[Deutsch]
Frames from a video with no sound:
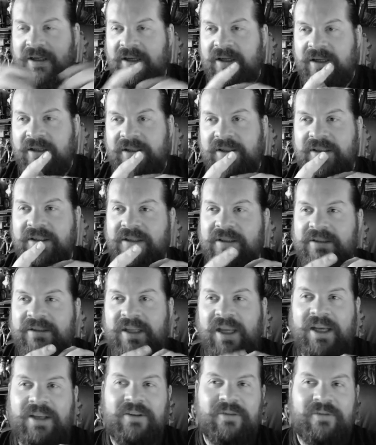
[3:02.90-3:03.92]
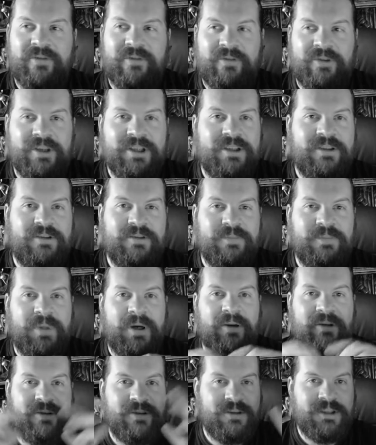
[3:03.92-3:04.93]
äh, Techno-Freak und
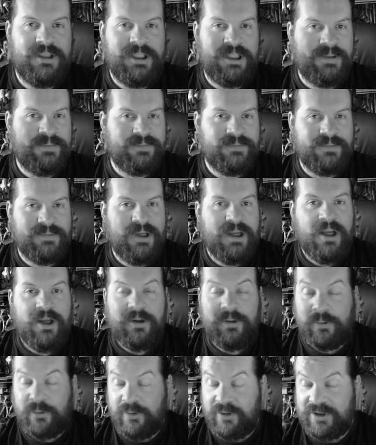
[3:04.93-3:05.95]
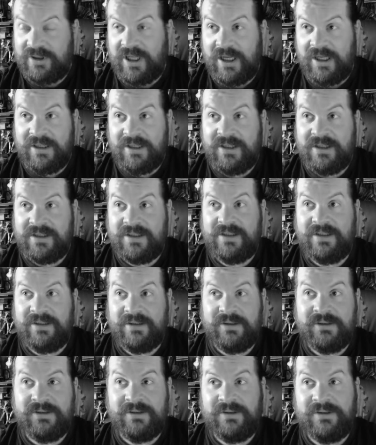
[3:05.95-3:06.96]
baut halt eben großteils
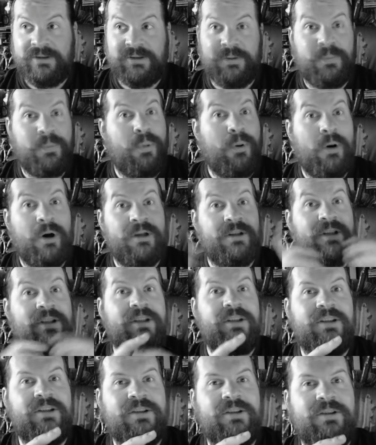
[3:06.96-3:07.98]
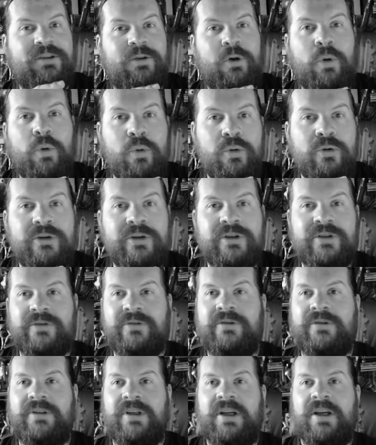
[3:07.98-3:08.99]
äh, Supporting-Tools
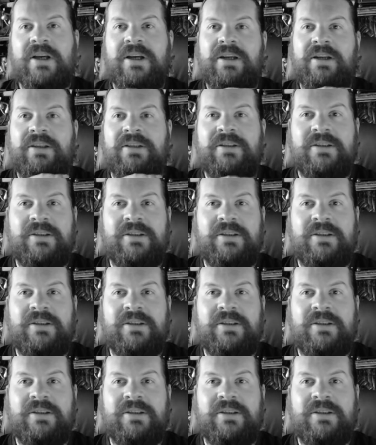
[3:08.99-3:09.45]
und äh,